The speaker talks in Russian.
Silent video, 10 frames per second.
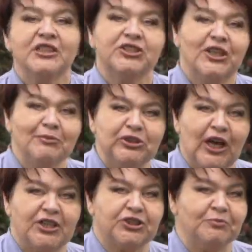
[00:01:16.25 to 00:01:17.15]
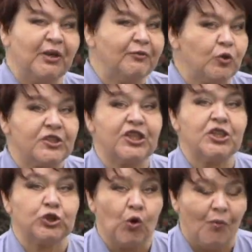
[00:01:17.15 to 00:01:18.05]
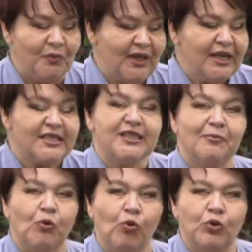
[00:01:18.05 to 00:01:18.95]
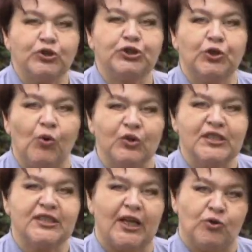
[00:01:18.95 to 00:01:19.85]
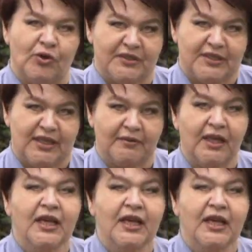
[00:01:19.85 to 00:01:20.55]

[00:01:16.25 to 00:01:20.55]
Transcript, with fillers: Чем чаще мы его стрижем, тем гуще он становится.